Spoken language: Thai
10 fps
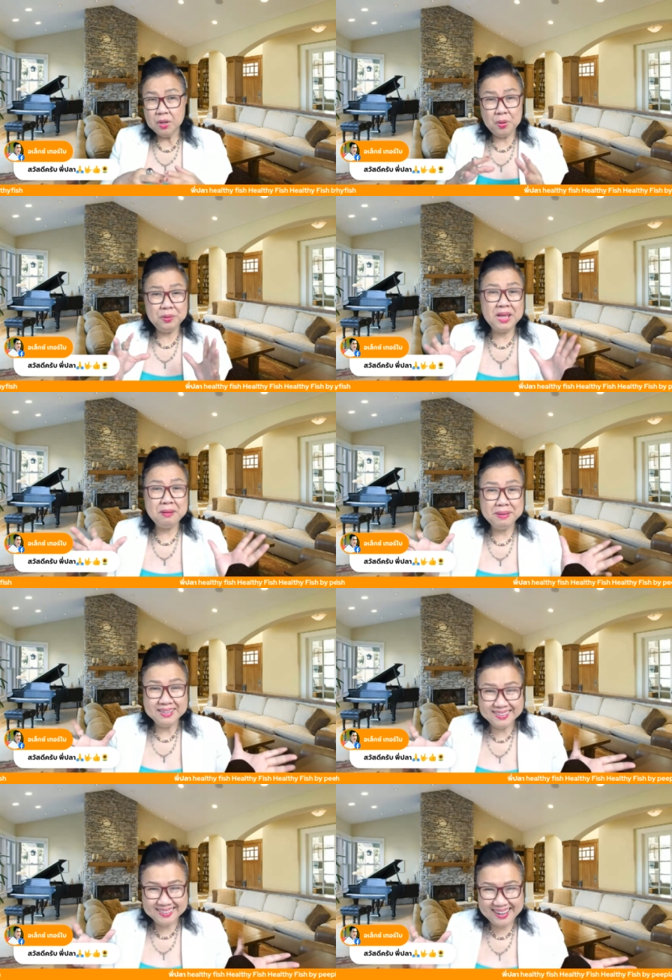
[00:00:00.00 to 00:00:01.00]
ขออนุญาตไม่
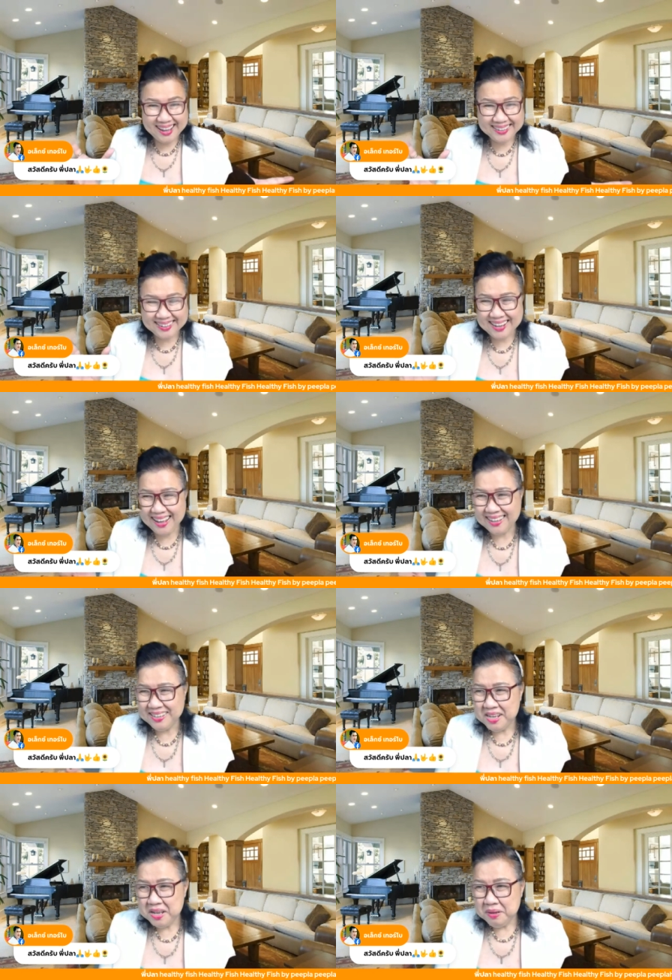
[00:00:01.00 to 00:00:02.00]
เอ่ยชื่อร้านนะคะ
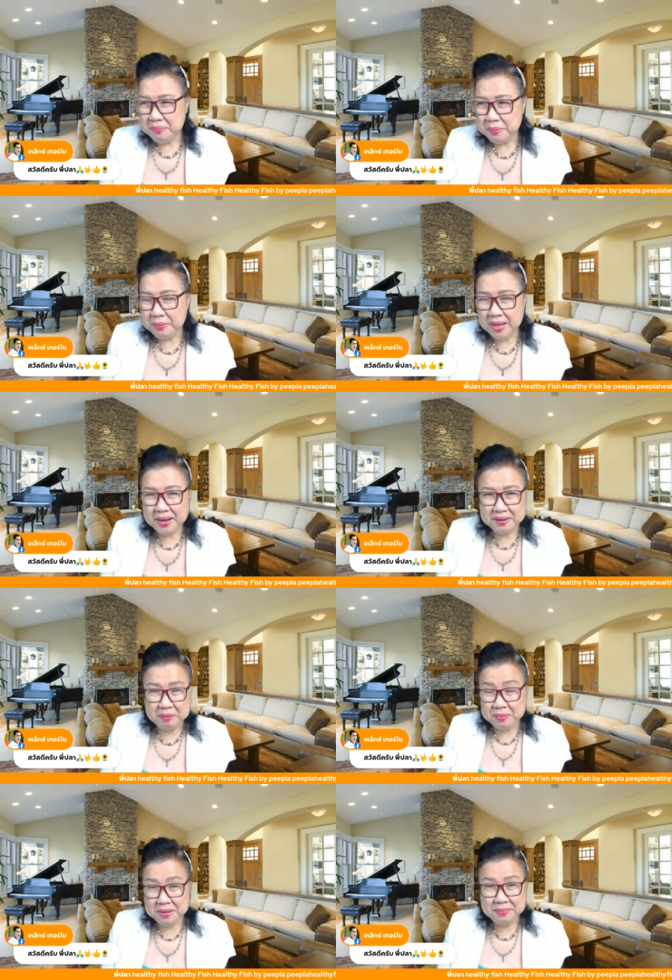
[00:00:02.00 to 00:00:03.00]
เพราะว่าเรา
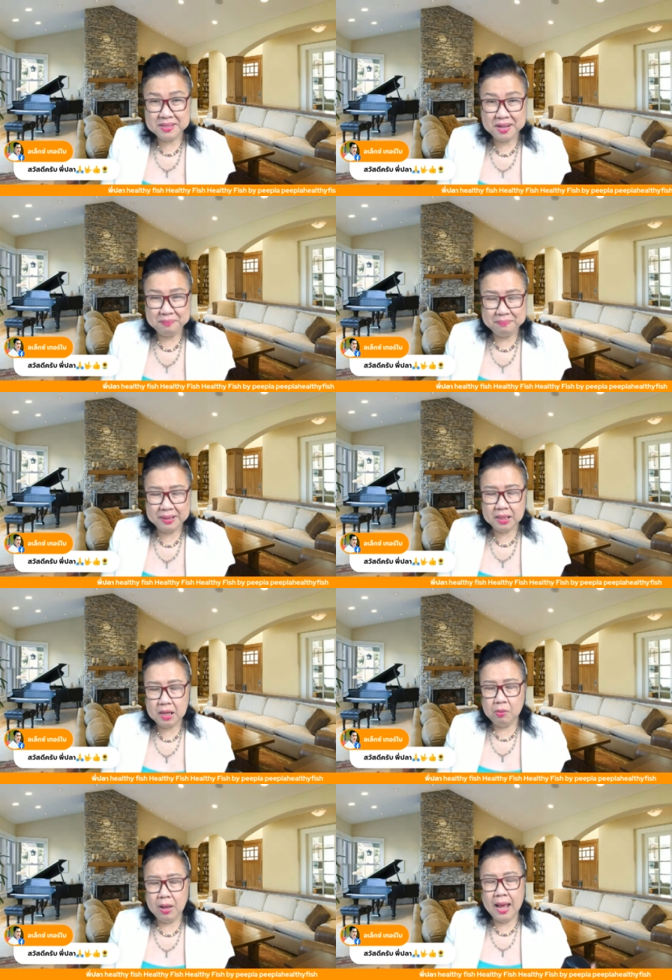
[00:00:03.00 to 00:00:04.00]
ไม่ได้ประชาสัมพันธ์ให้
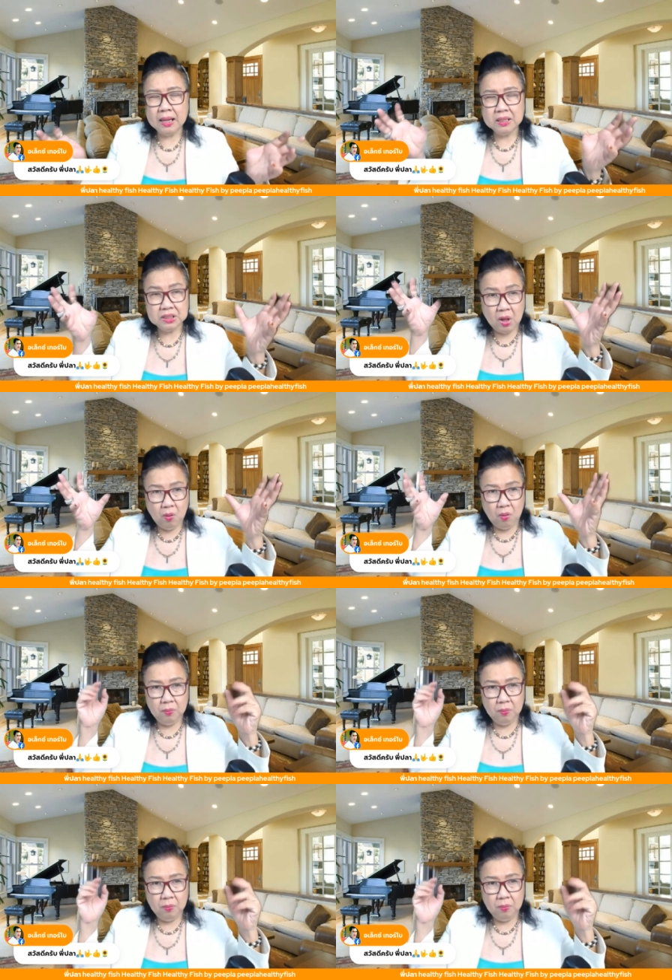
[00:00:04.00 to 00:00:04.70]
เขาอ่ะต่อ